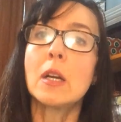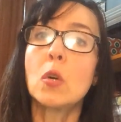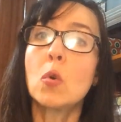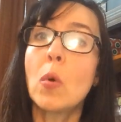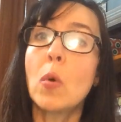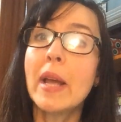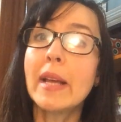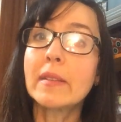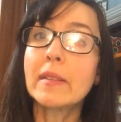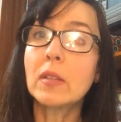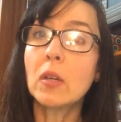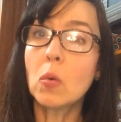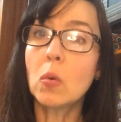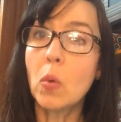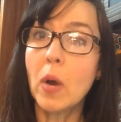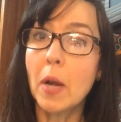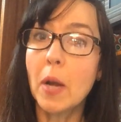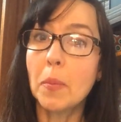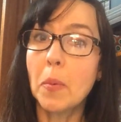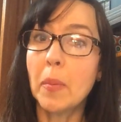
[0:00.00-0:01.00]
Nuestro
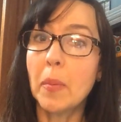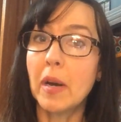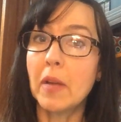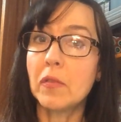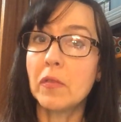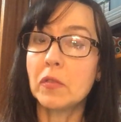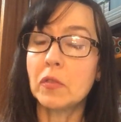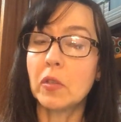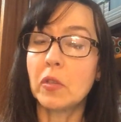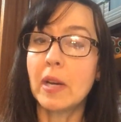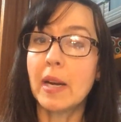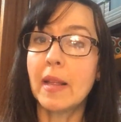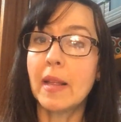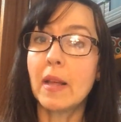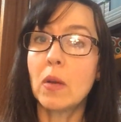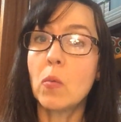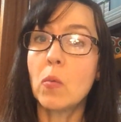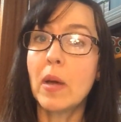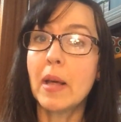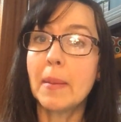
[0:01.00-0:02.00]
cuerpo para funcionar
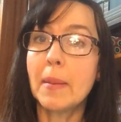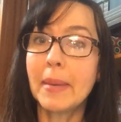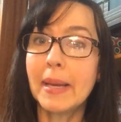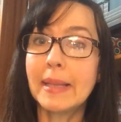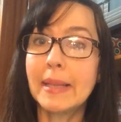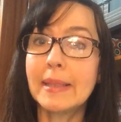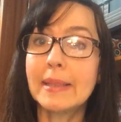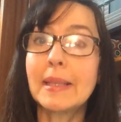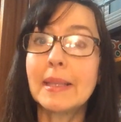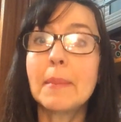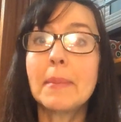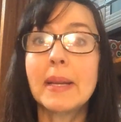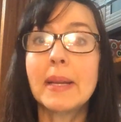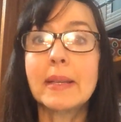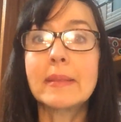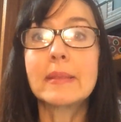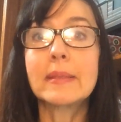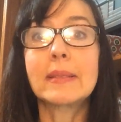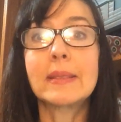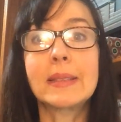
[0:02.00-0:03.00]
adecuadamente
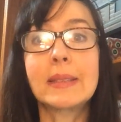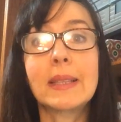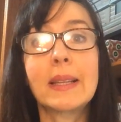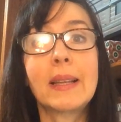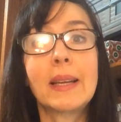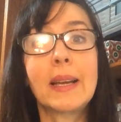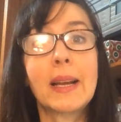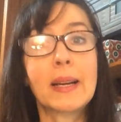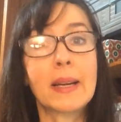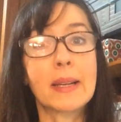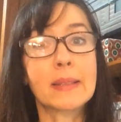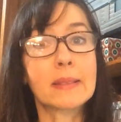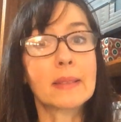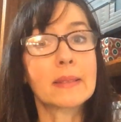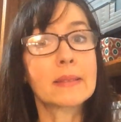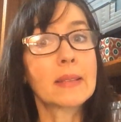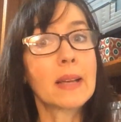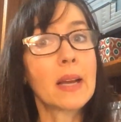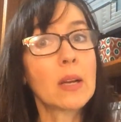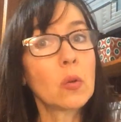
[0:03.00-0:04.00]
también necesita de las
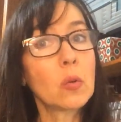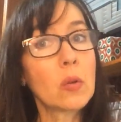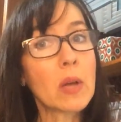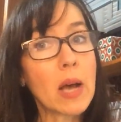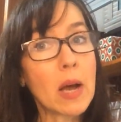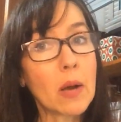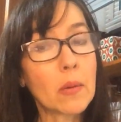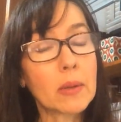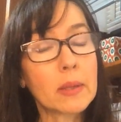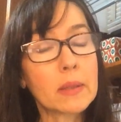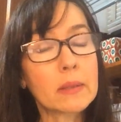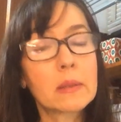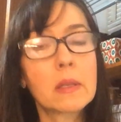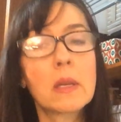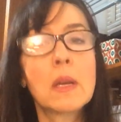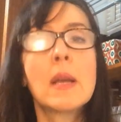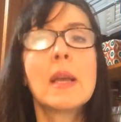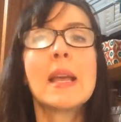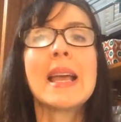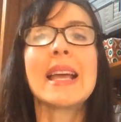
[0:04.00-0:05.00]
grasas saludables
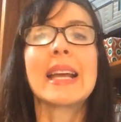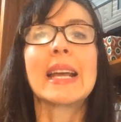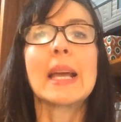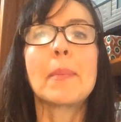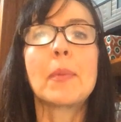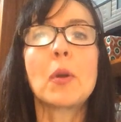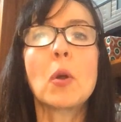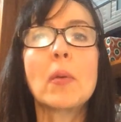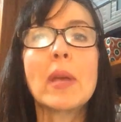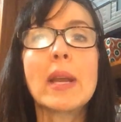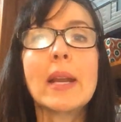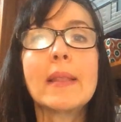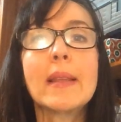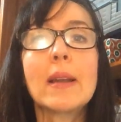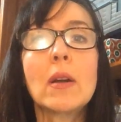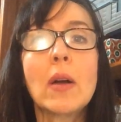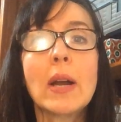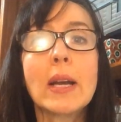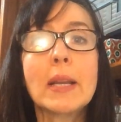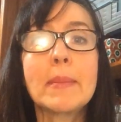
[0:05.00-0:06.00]
que provienen
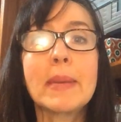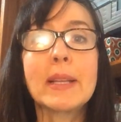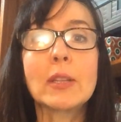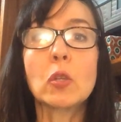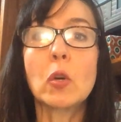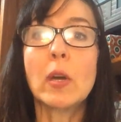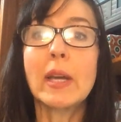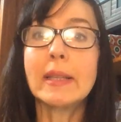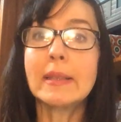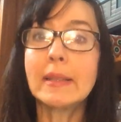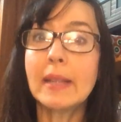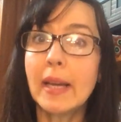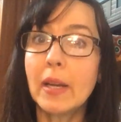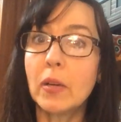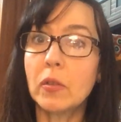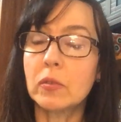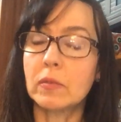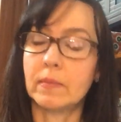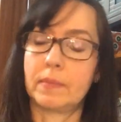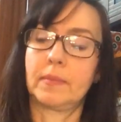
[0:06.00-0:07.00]
de los alimentos
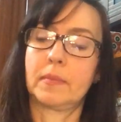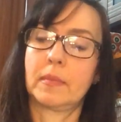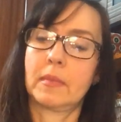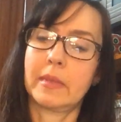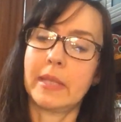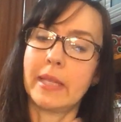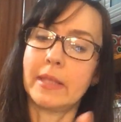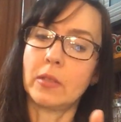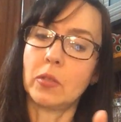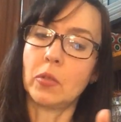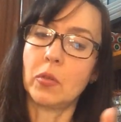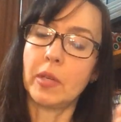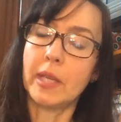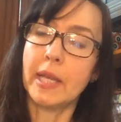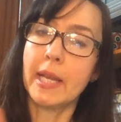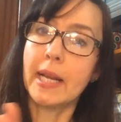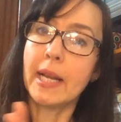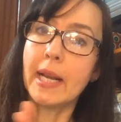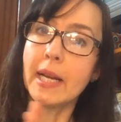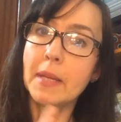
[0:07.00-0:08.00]
enteros, tanto de
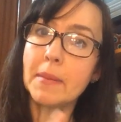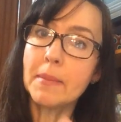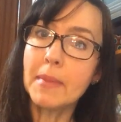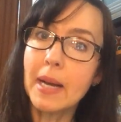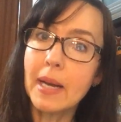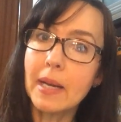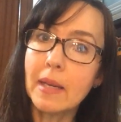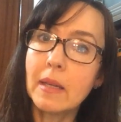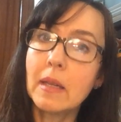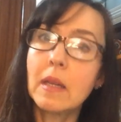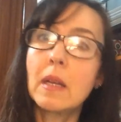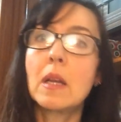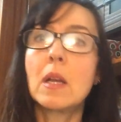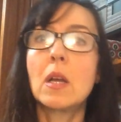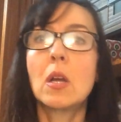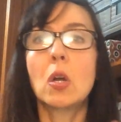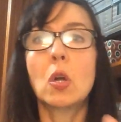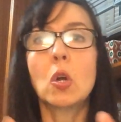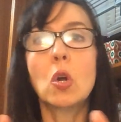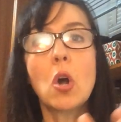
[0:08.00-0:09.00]
origen animal
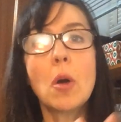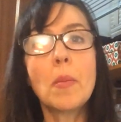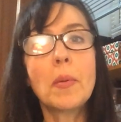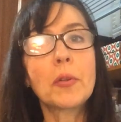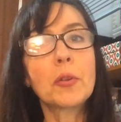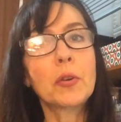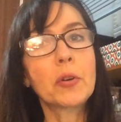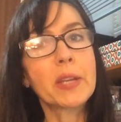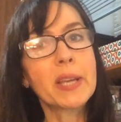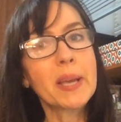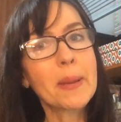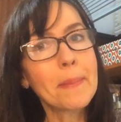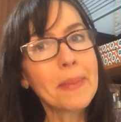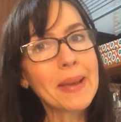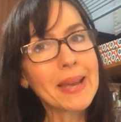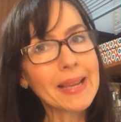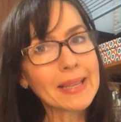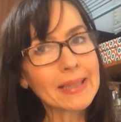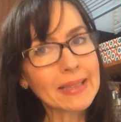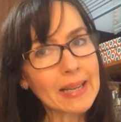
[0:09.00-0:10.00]
como de origen
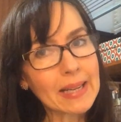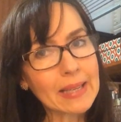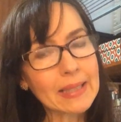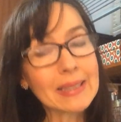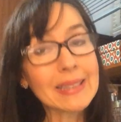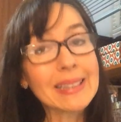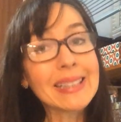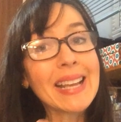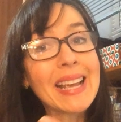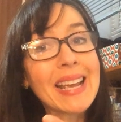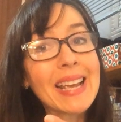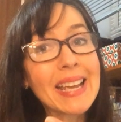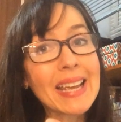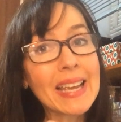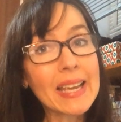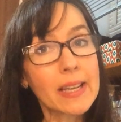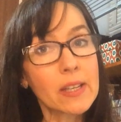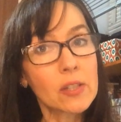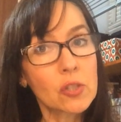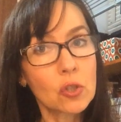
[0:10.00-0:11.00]
vegetal. De
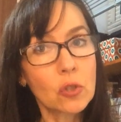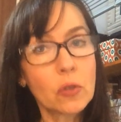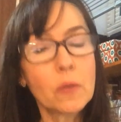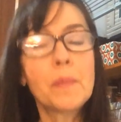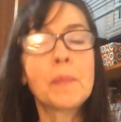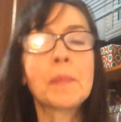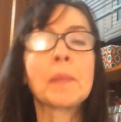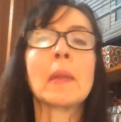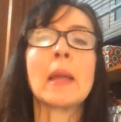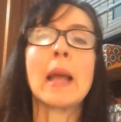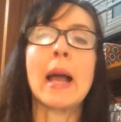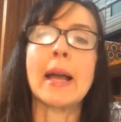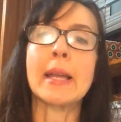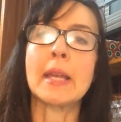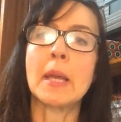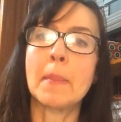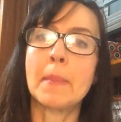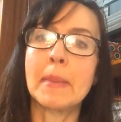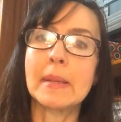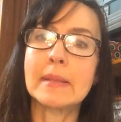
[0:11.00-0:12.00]
hecho,
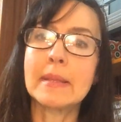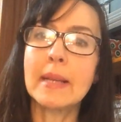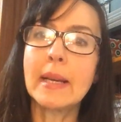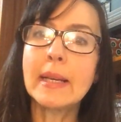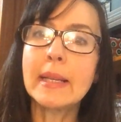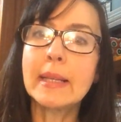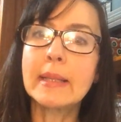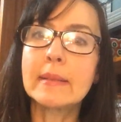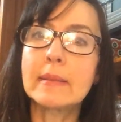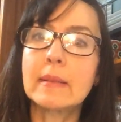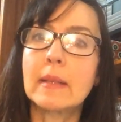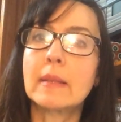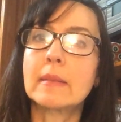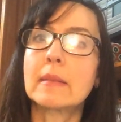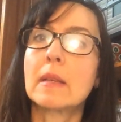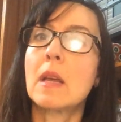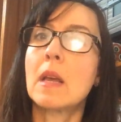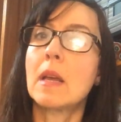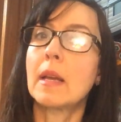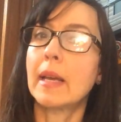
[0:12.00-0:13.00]
hay
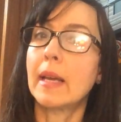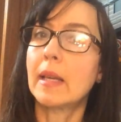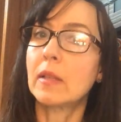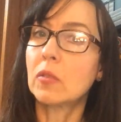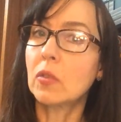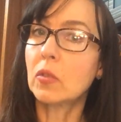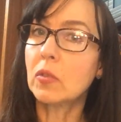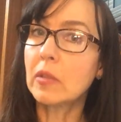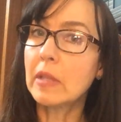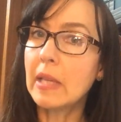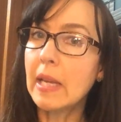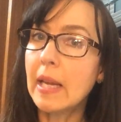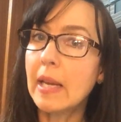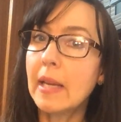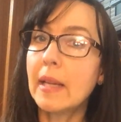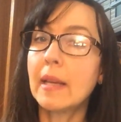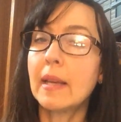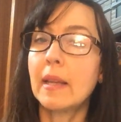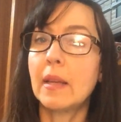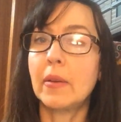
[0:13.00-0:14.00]
especialistas que
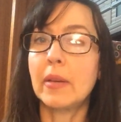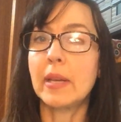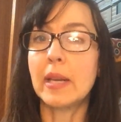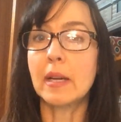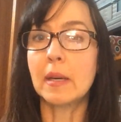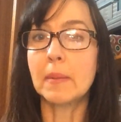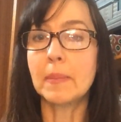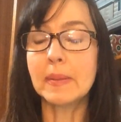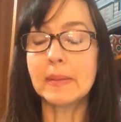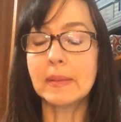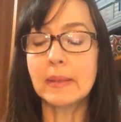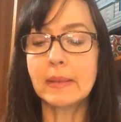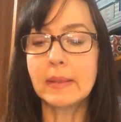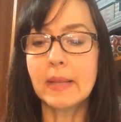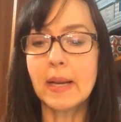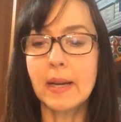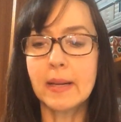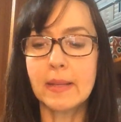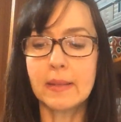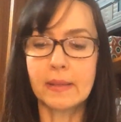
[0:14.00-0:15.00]
sostienen que deberían
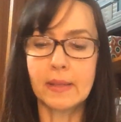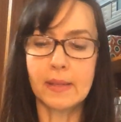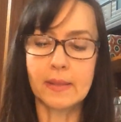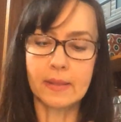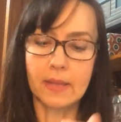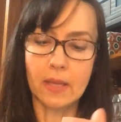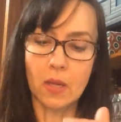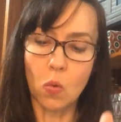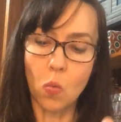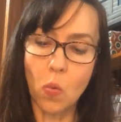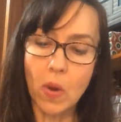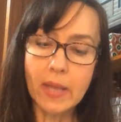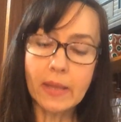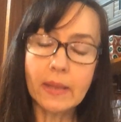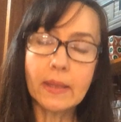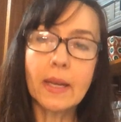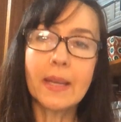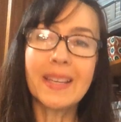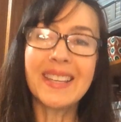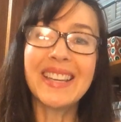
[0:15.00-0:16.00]
representar entre el
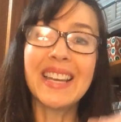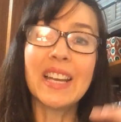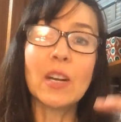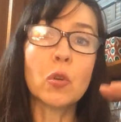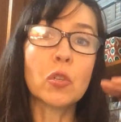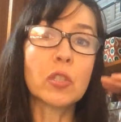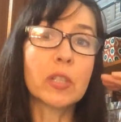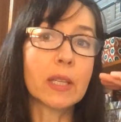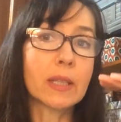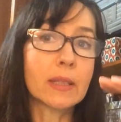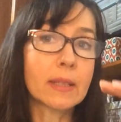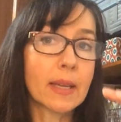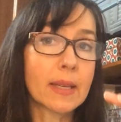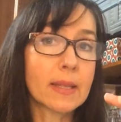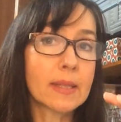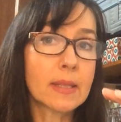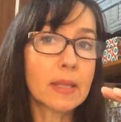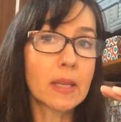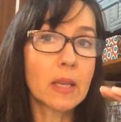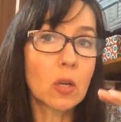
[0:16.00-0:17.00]
50 y el
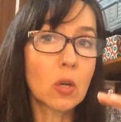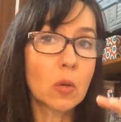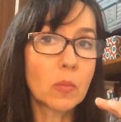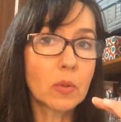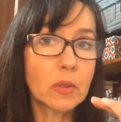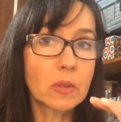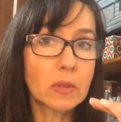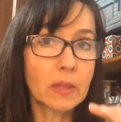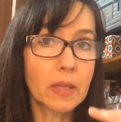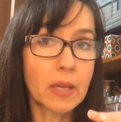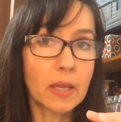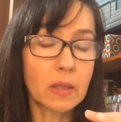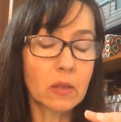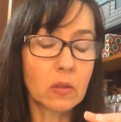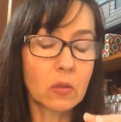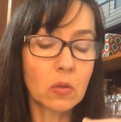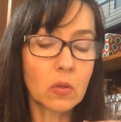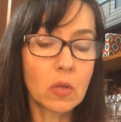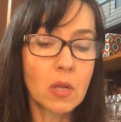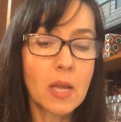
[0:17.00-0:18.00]

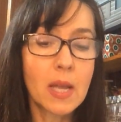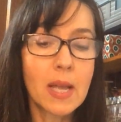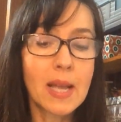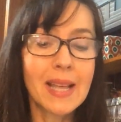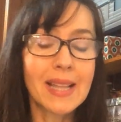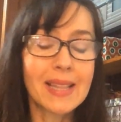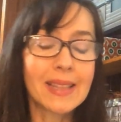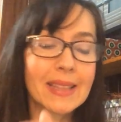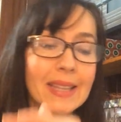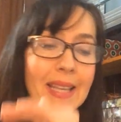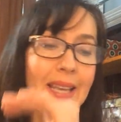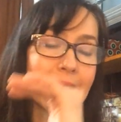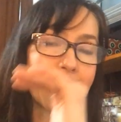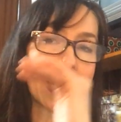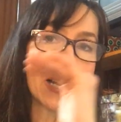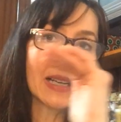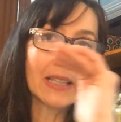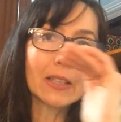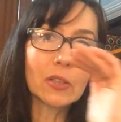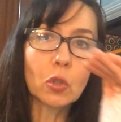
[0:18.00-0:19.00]
85%
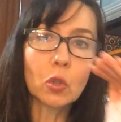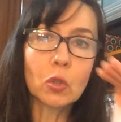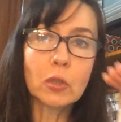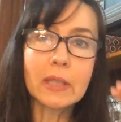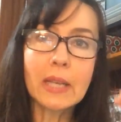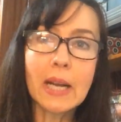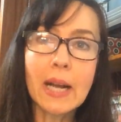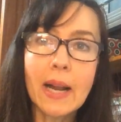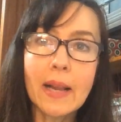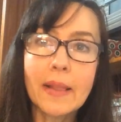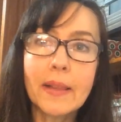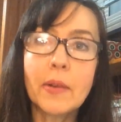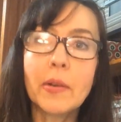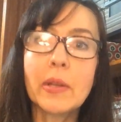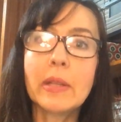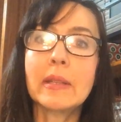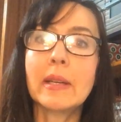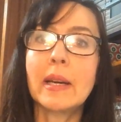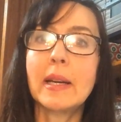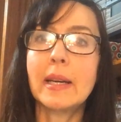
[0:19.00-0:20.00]
del total de
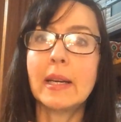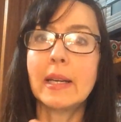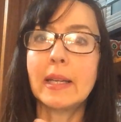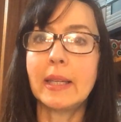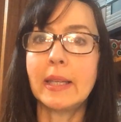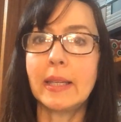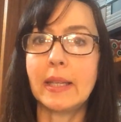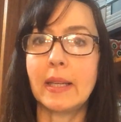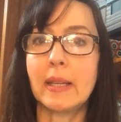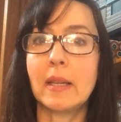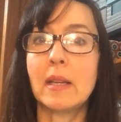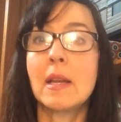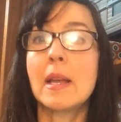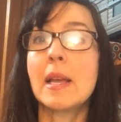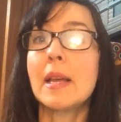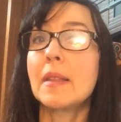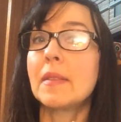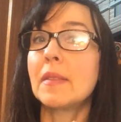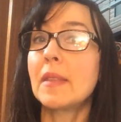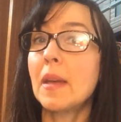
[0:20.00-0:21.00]
nuestra energía,
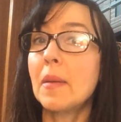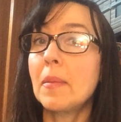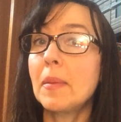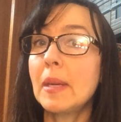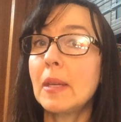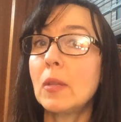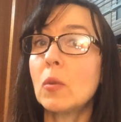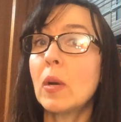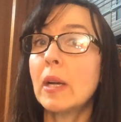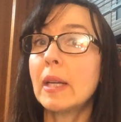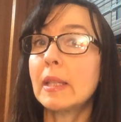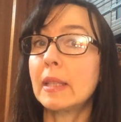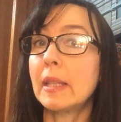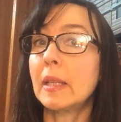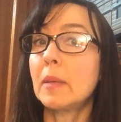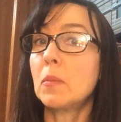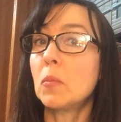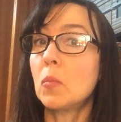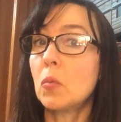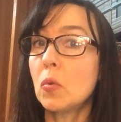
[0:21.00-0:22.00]
debido a que
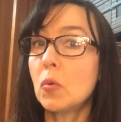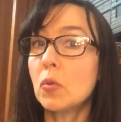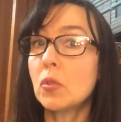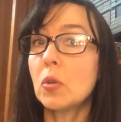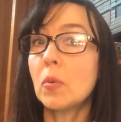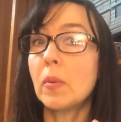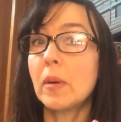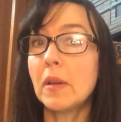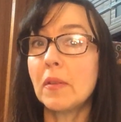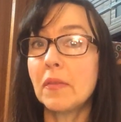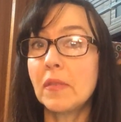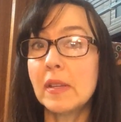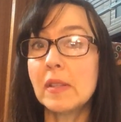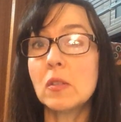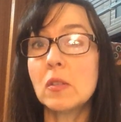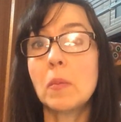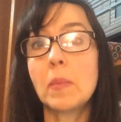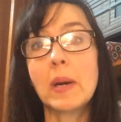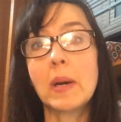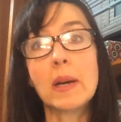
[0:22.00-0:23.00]
tienen muchos
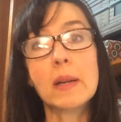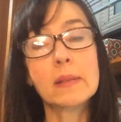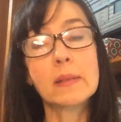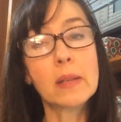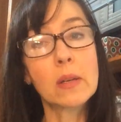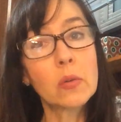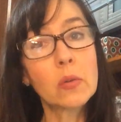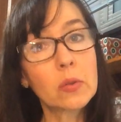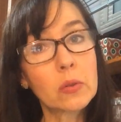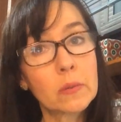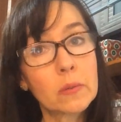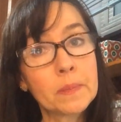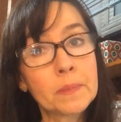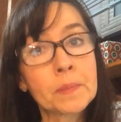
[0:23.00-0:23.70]
beneficios para la salud.